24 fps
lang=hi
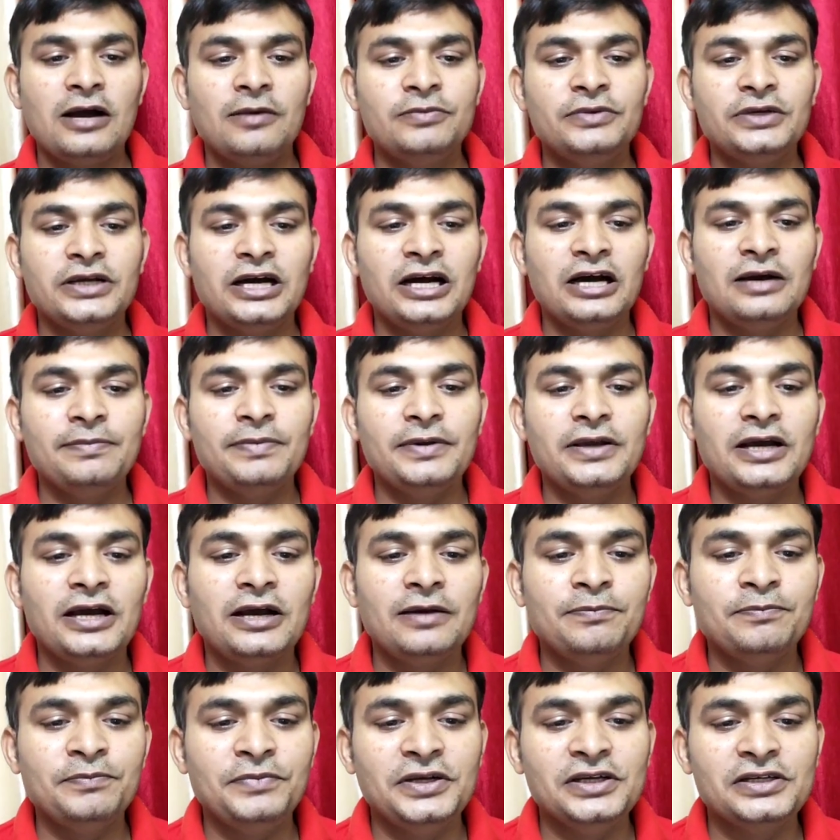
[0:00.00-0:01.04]
आप यहाँ पे
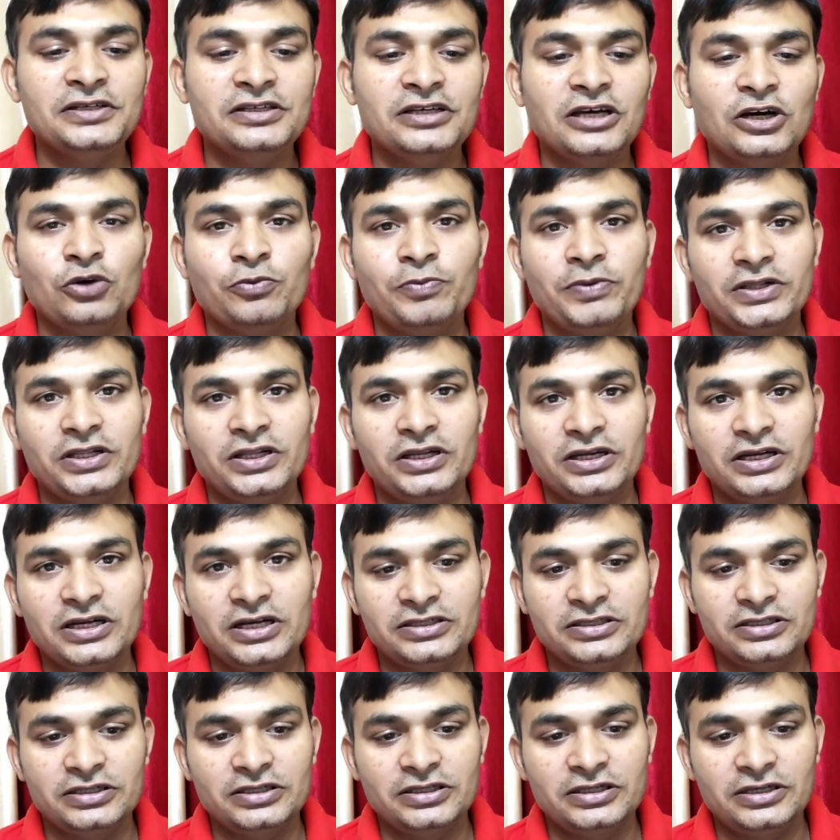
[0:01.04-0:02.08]
आप बीस हज़ार रुपये तो
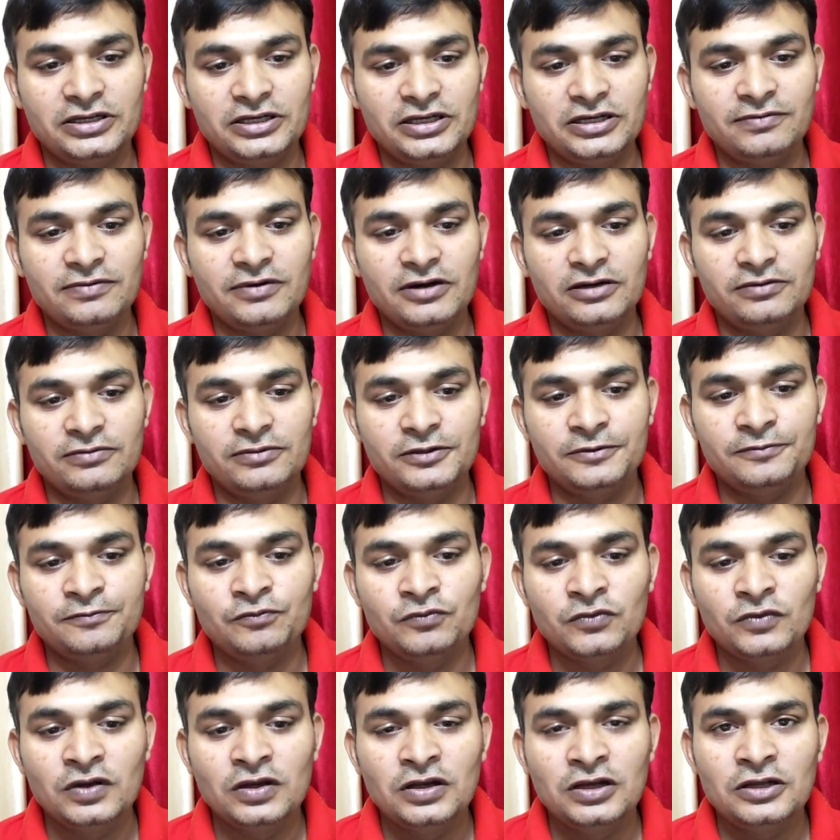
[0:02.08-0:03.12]
निकाल सकते हैं एक बार में
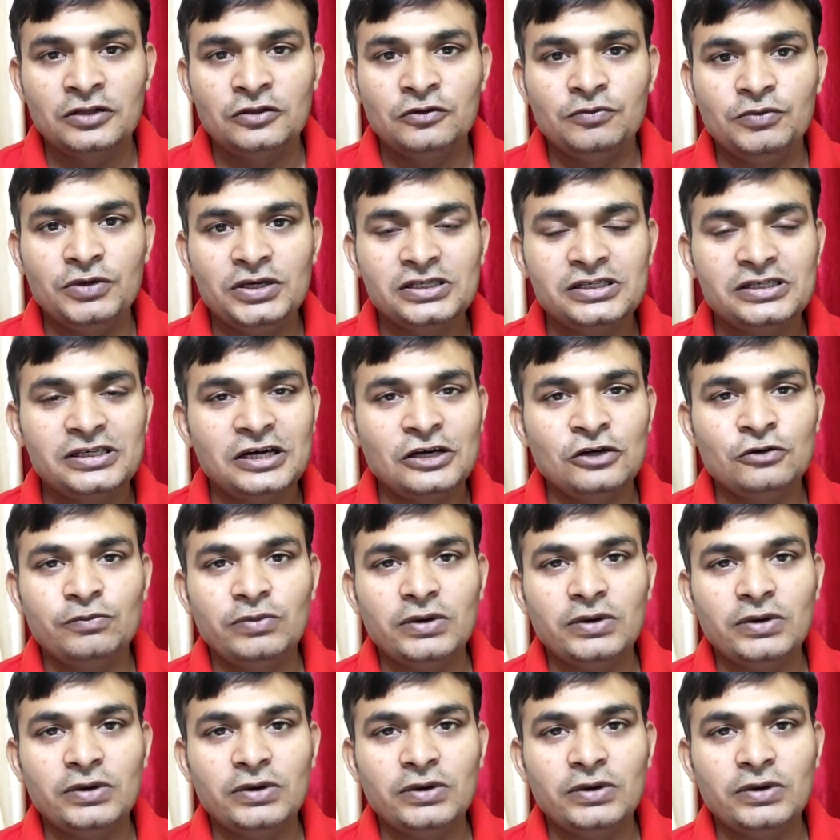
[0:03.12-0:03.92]
बीस हज़ार